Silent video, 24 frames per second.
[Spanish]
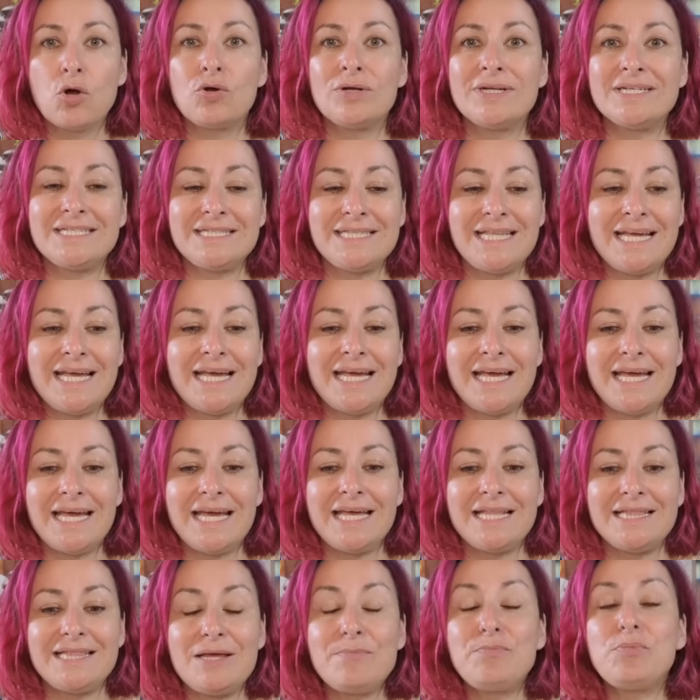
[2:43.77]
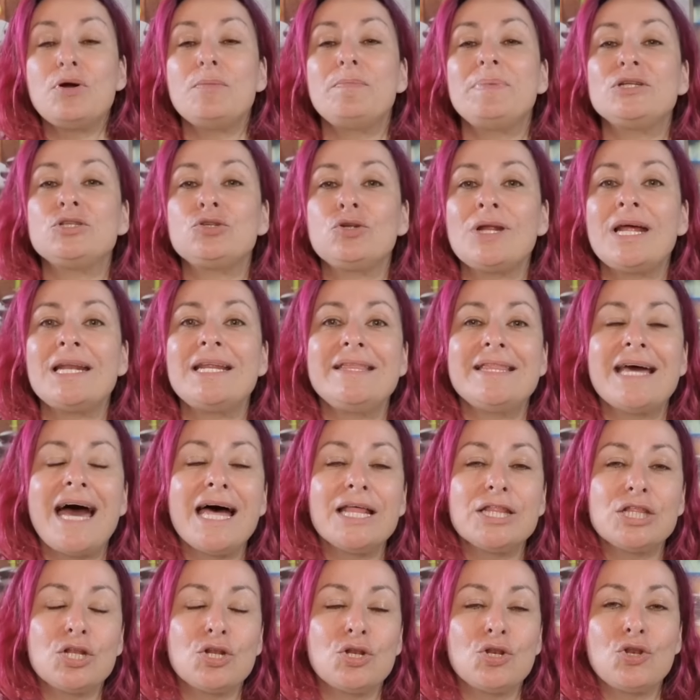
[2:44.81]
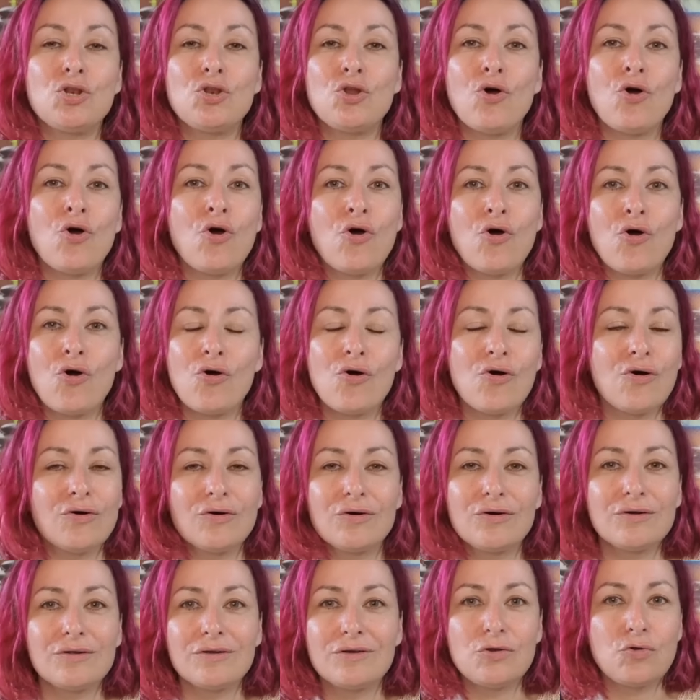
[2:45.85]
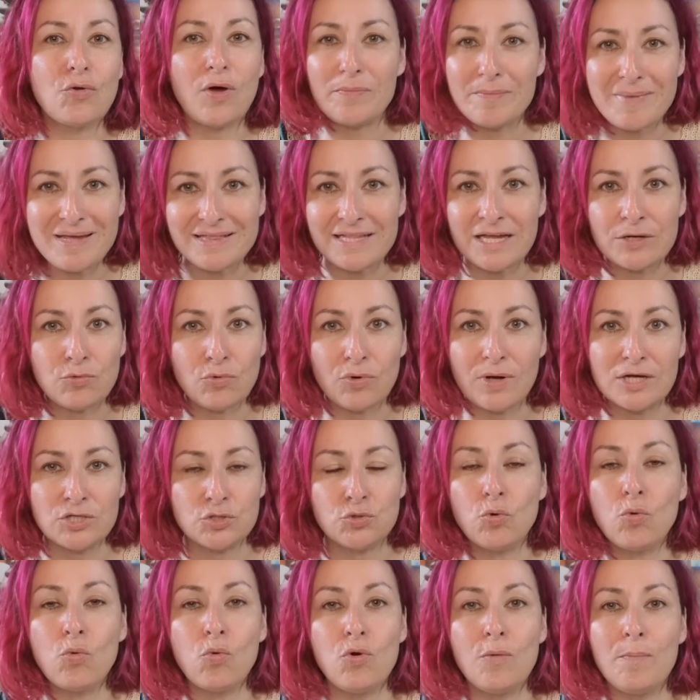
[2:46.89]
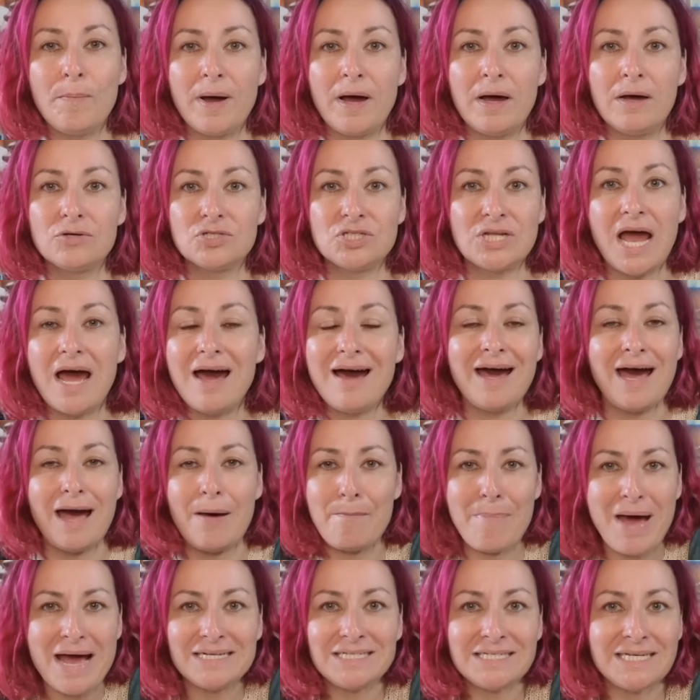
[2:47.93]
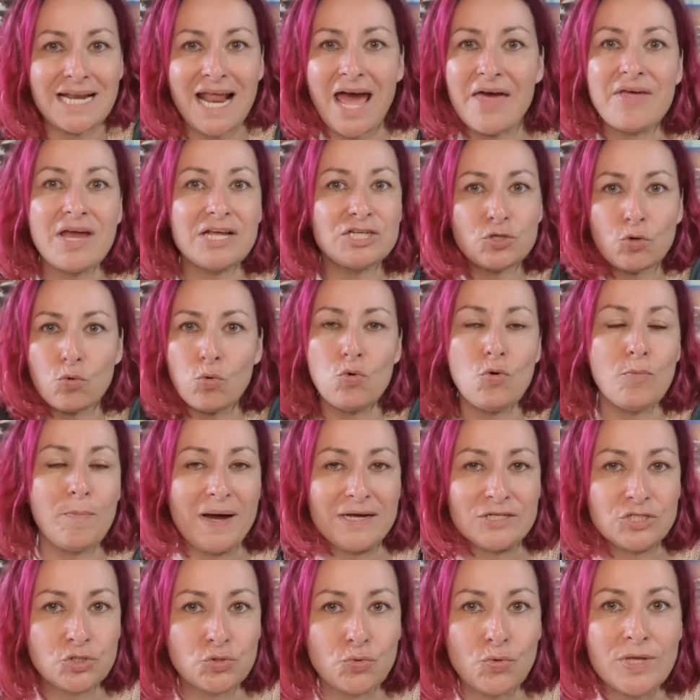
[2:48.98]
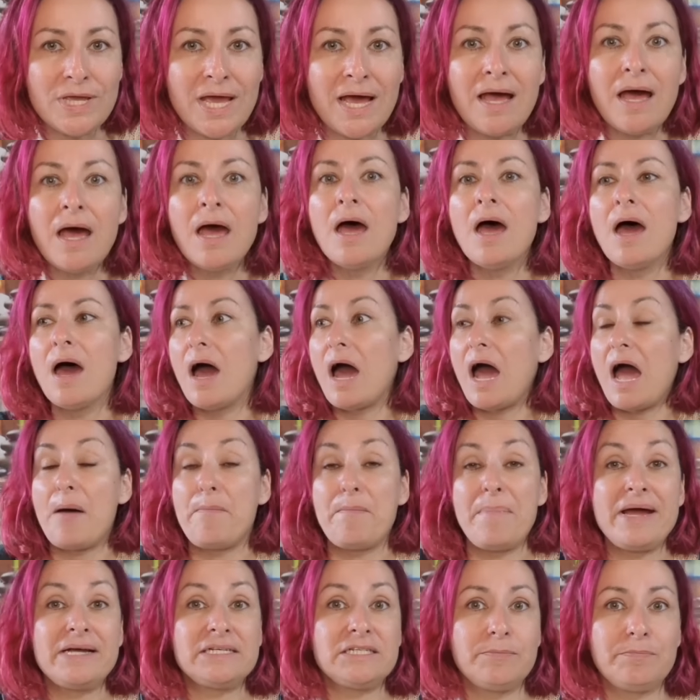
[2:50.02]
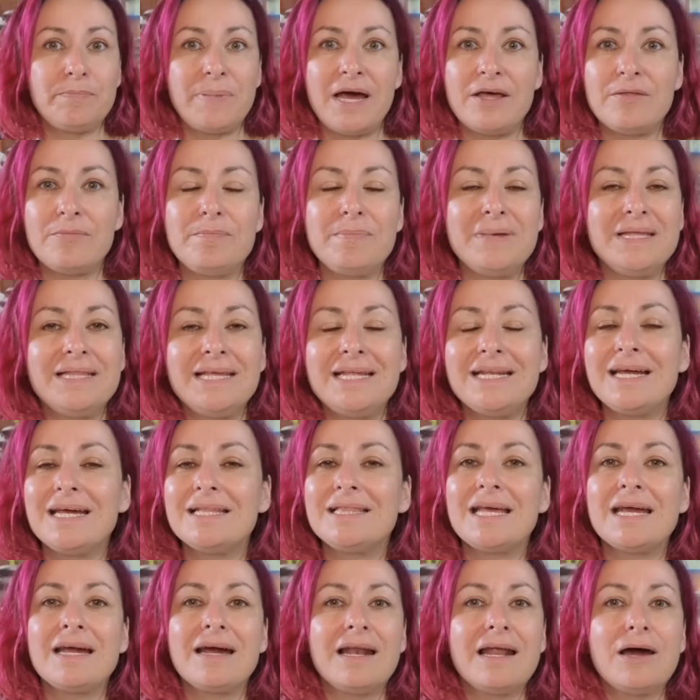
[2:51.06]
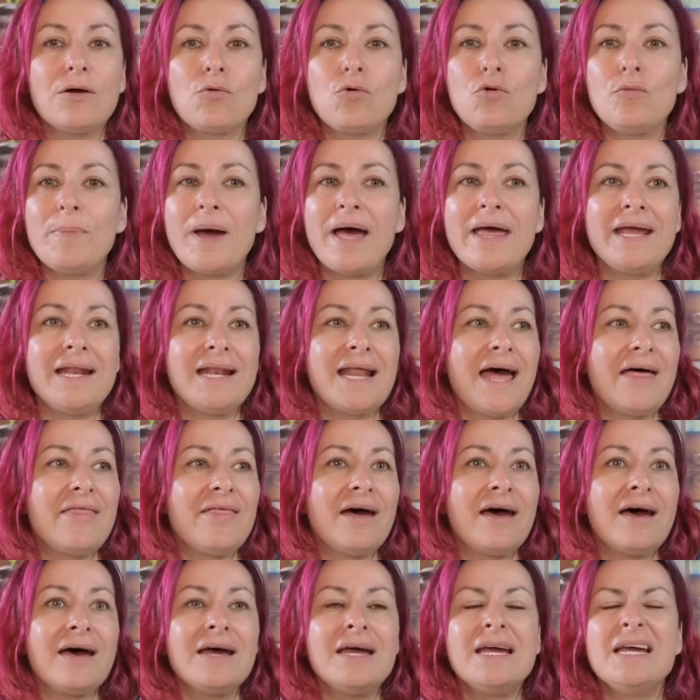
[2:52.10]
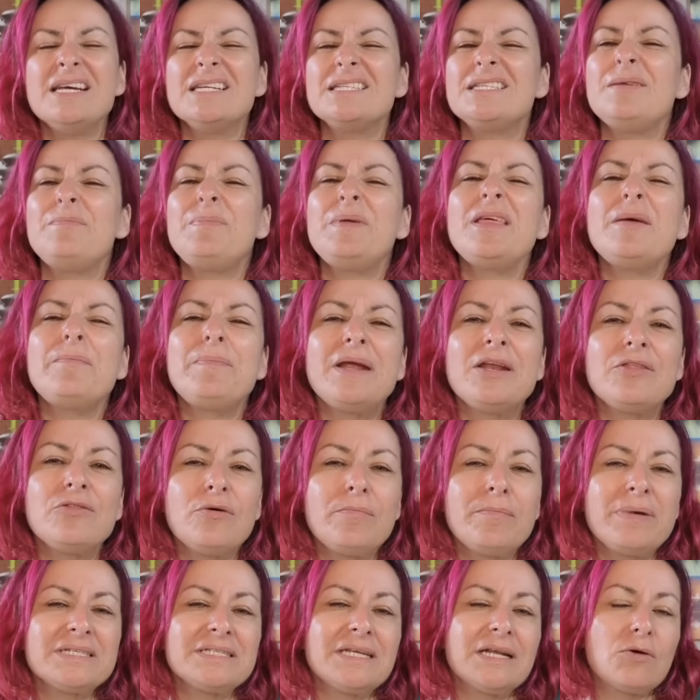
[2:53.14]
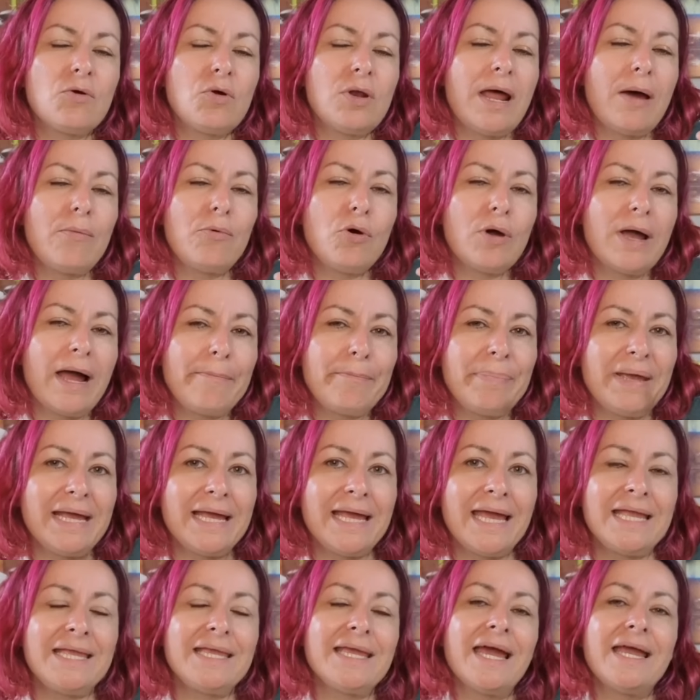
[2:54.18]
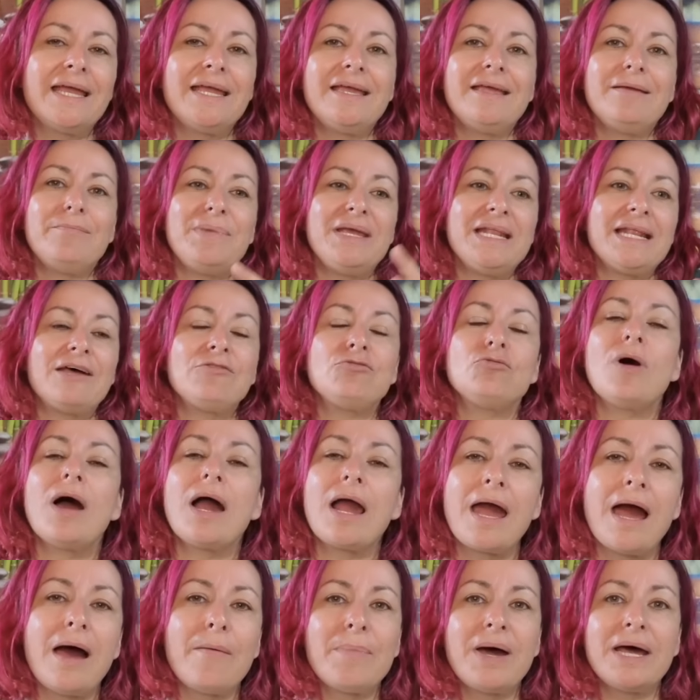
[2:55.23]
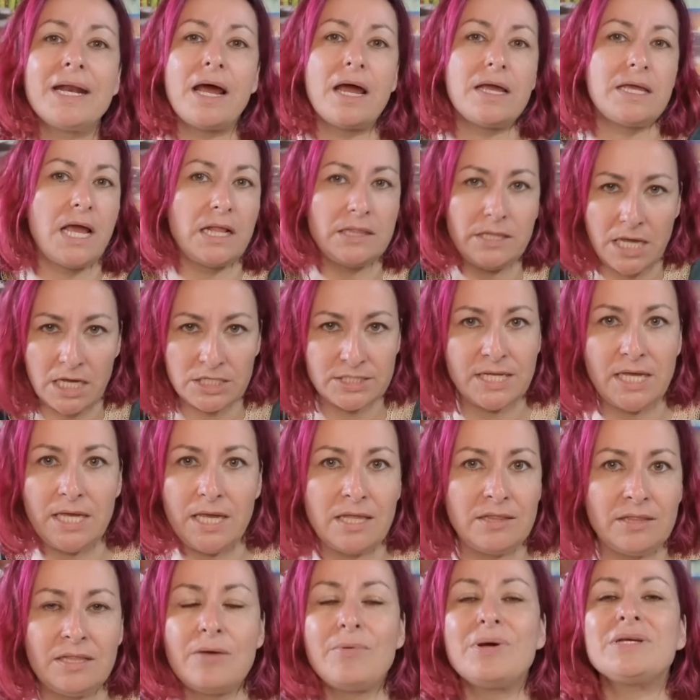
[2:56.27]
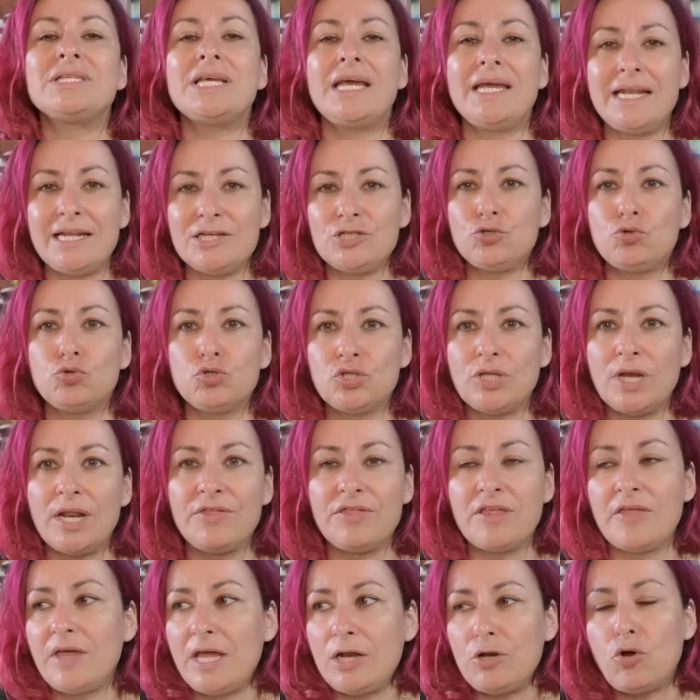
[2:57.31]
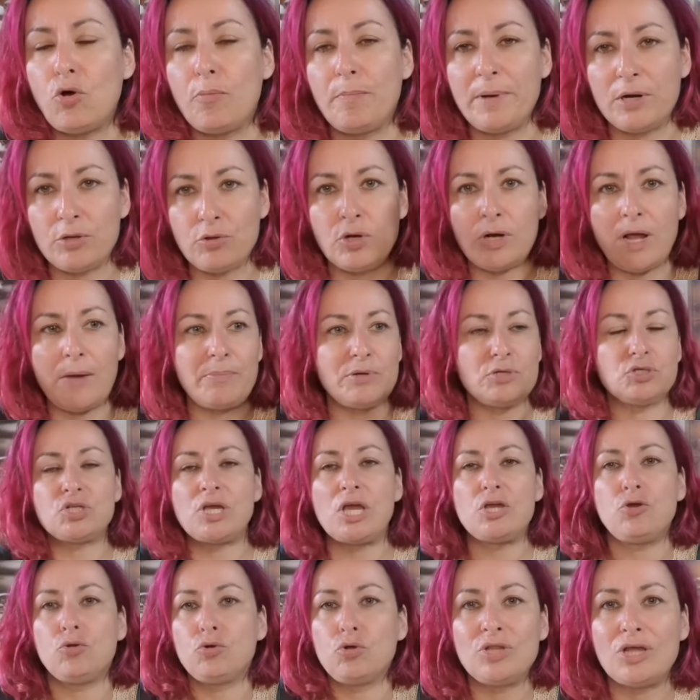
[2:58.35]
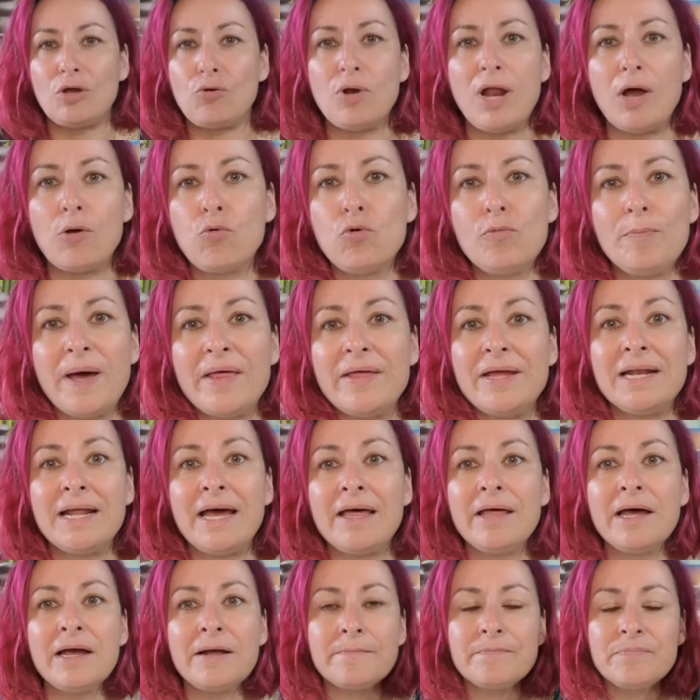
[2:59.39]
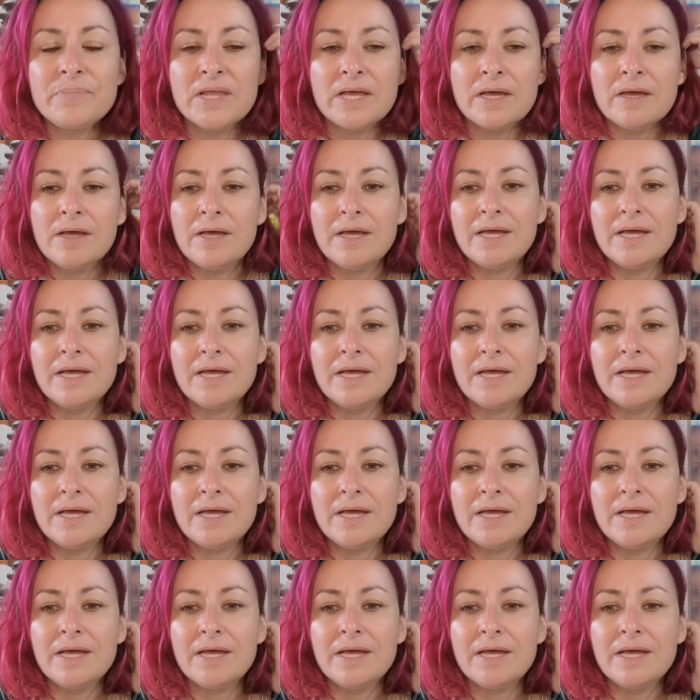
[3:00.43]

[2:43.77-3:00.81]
con este tipo de personalidad no no admite nunca su culpa. O sea, jamás nada es culpa suya, jamás va a admitir que tenga la culpa de nada. Si pide perdón va a ser con la boca pequeña y mirando a cámara y al día siguiente va a seguir en sus 13 de no, perdona, pero es que yo no tengo la culpa de nada.